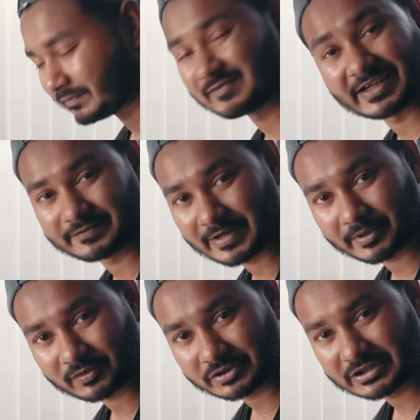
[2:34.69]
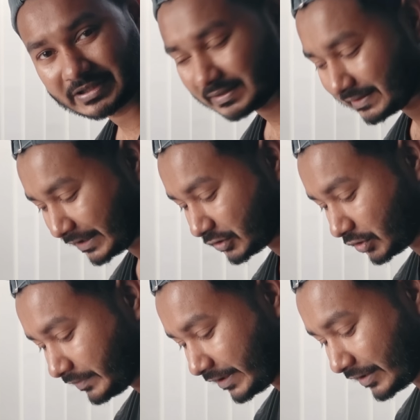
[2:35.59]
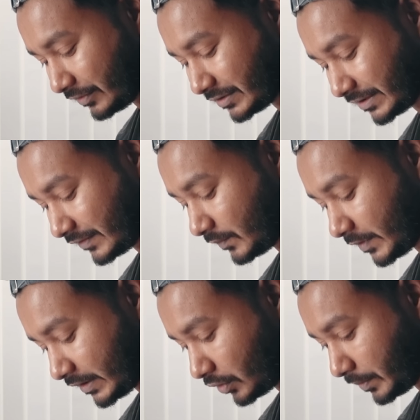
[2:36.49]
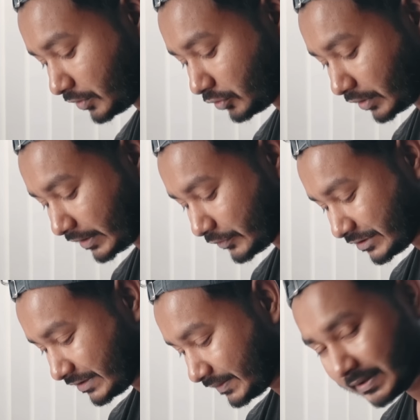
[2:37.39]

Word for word: ফ্ল্যাশ ব্যবহার করছি না লাইট কম এই কারণে শাটার স্পিডটা কমানোর দরকার হচ্ছে